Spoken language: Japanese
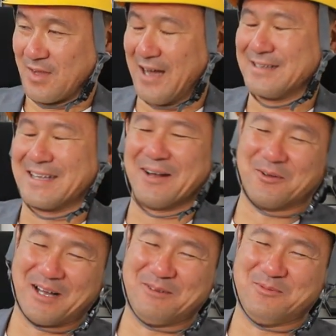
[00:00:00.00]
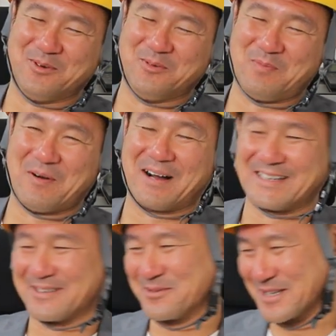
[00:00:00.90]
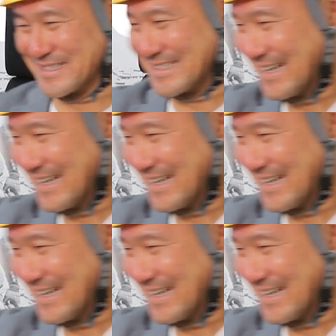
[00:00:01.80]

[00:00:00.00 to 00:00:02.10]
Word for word: なんだろうなもうパワーが出てこかってき